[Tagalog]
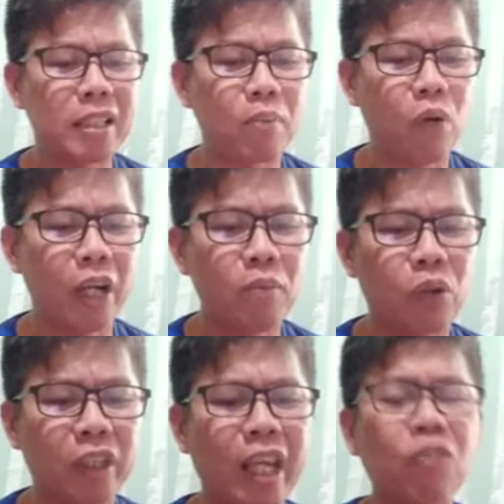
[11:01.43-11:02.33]
sa buhay mo.
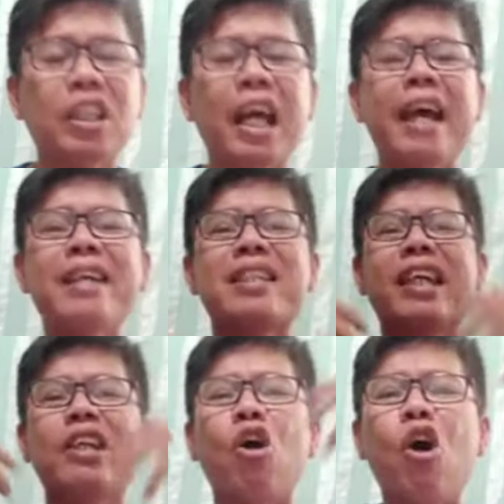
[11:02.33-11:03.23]
Give thanks
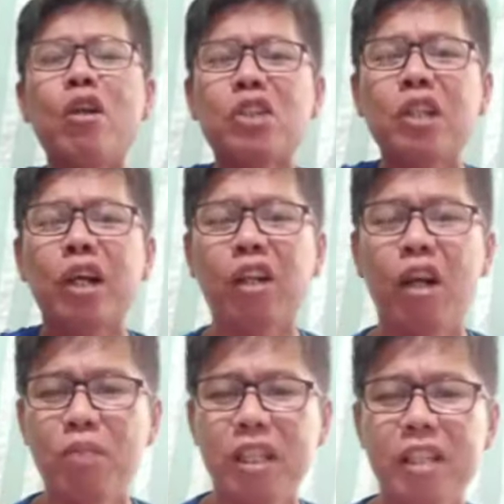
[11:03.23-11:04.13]
in all
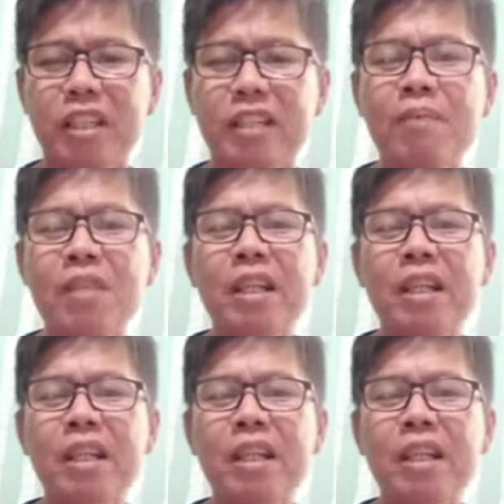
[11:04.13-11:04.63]
circumstances.